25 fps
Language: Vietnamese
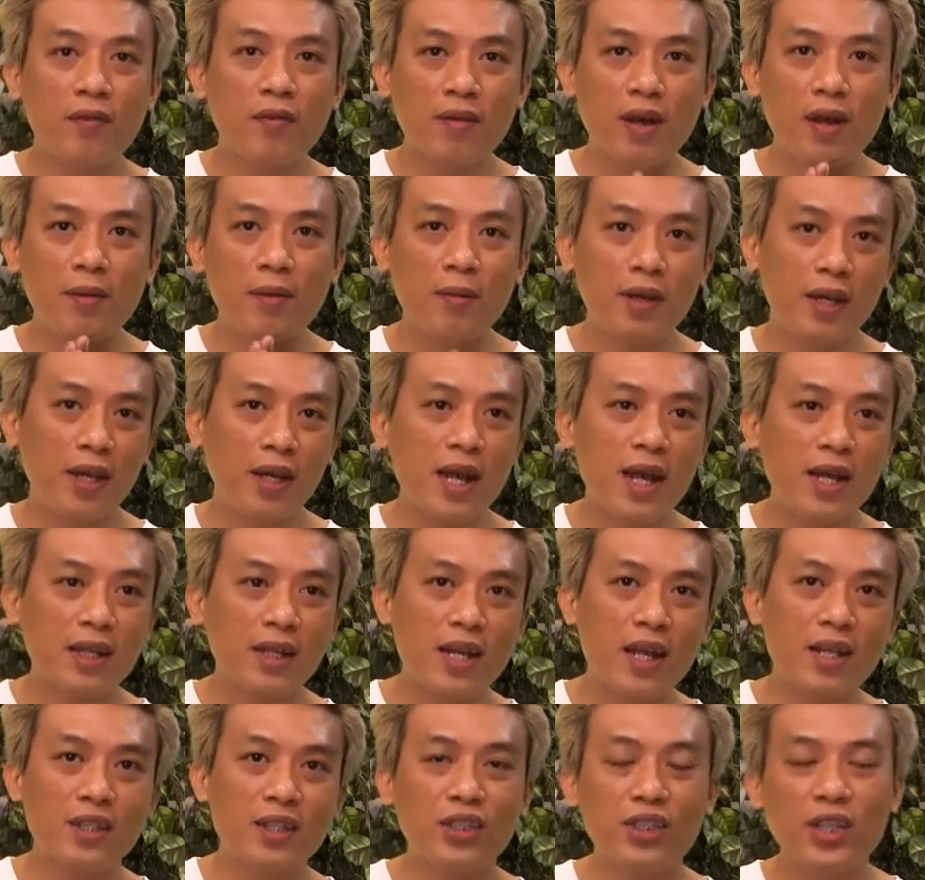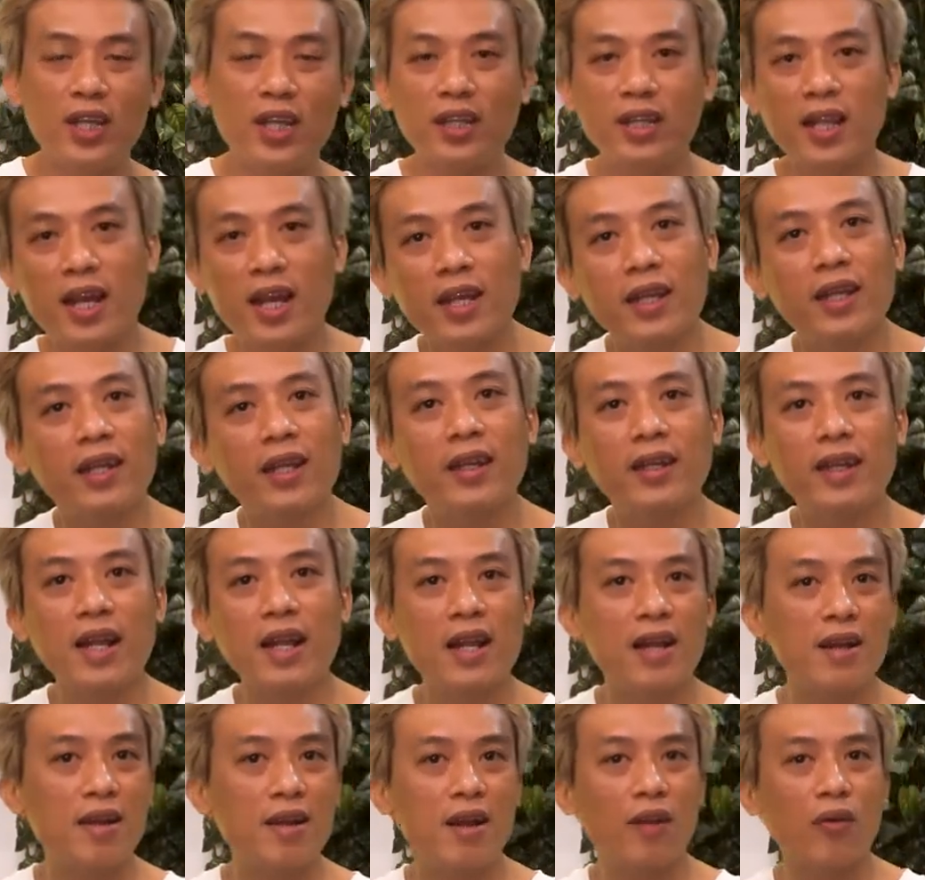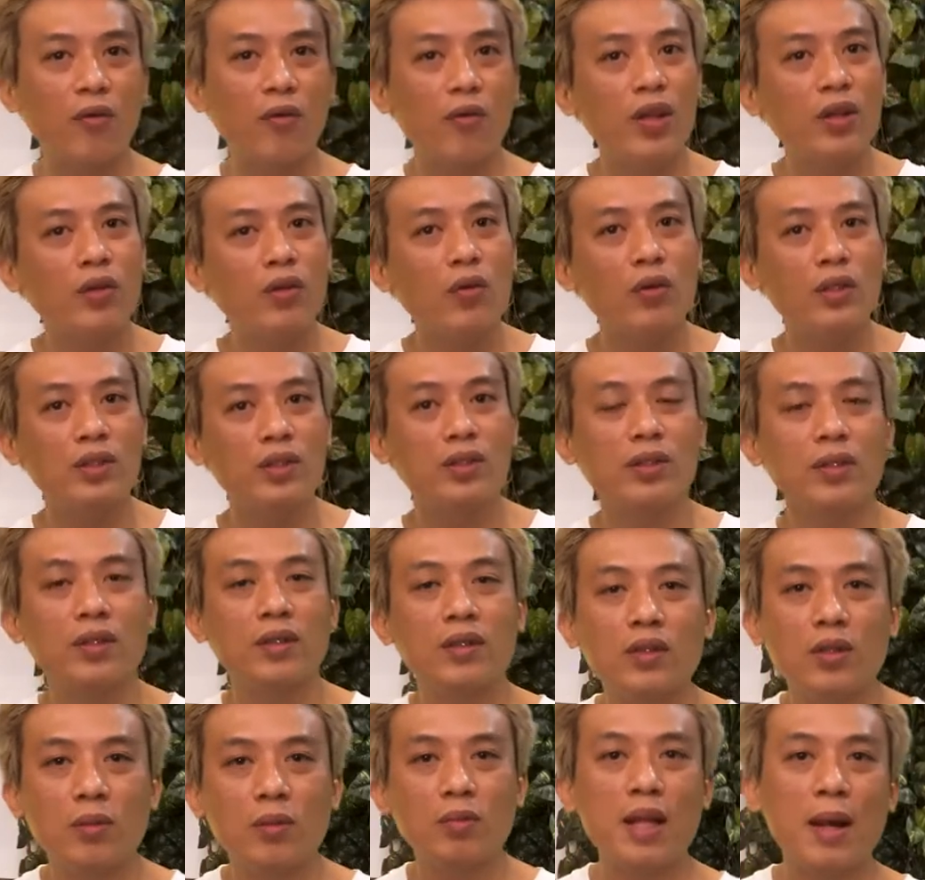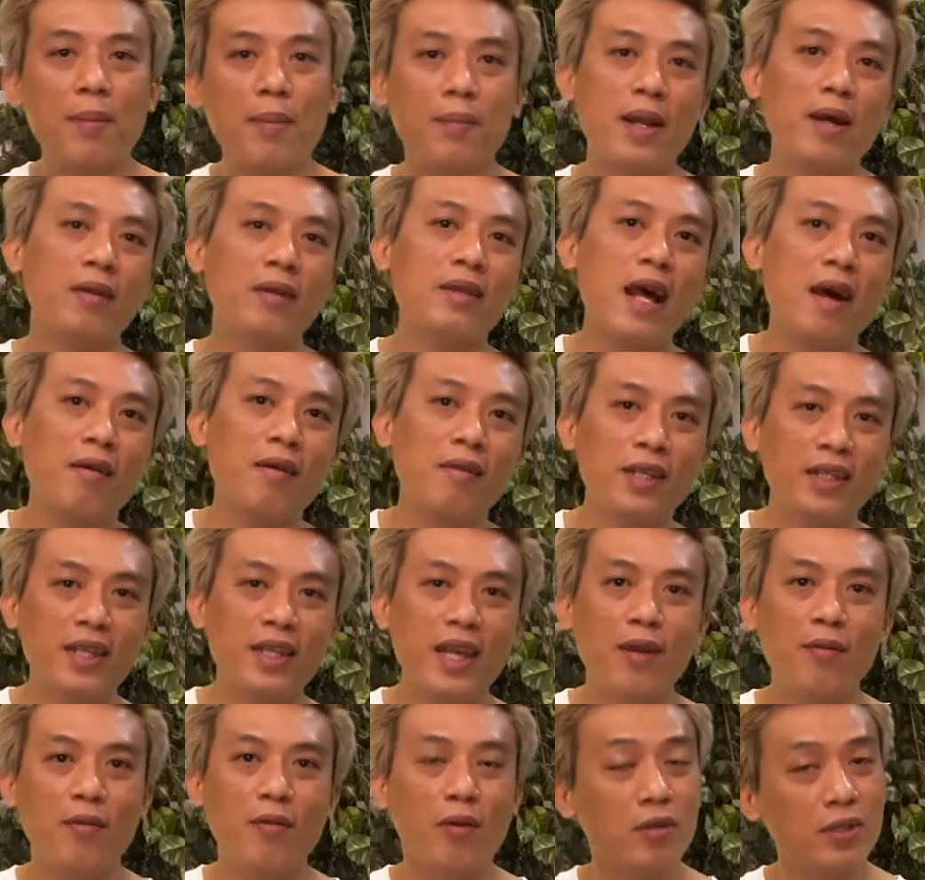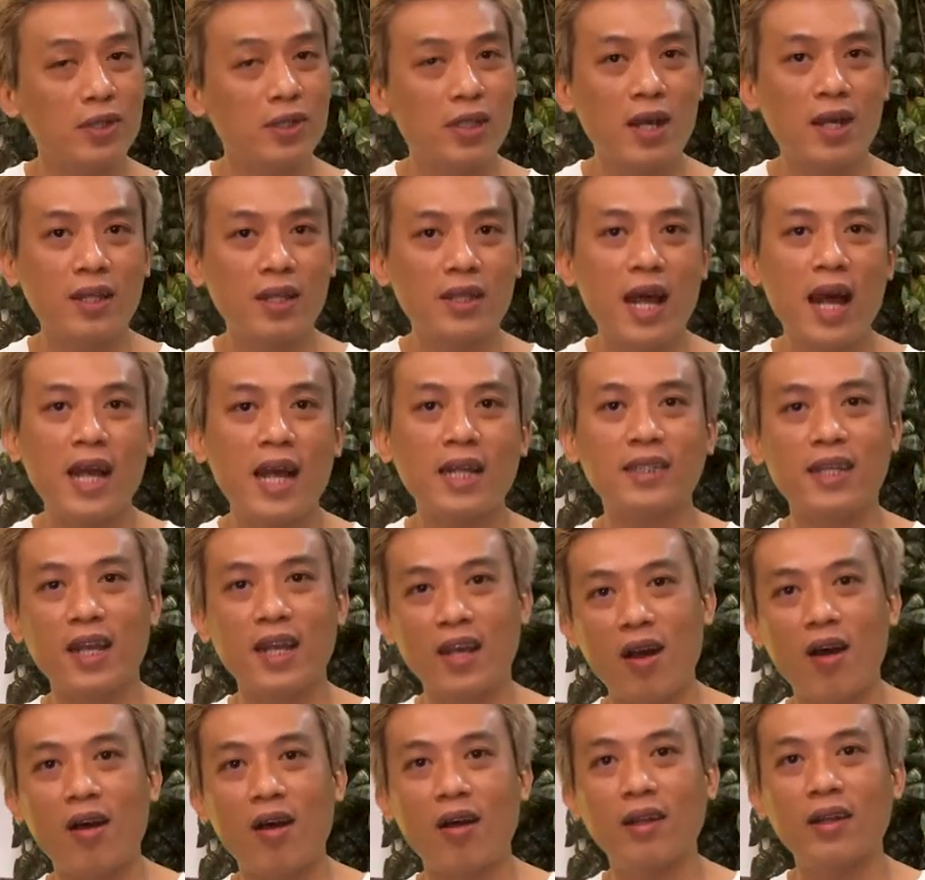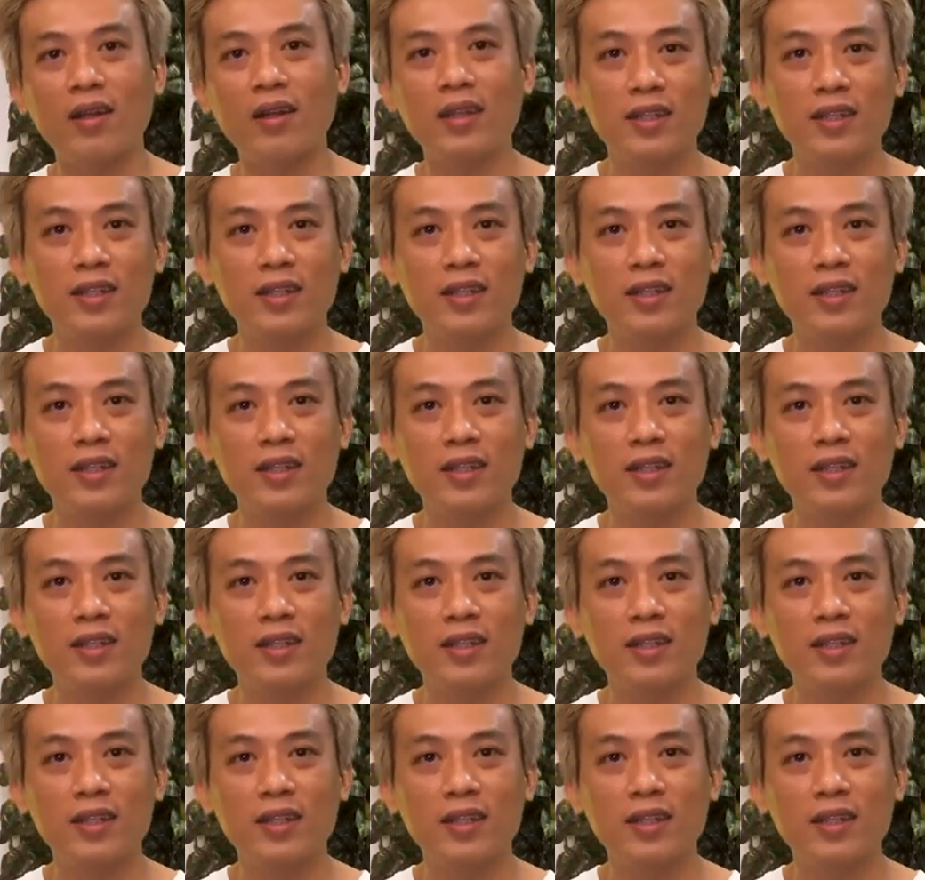Và mình là Thanh GIT, đây là The Green Tunes, trung tâm đào tạo DJ Producer tại Sài Gòn.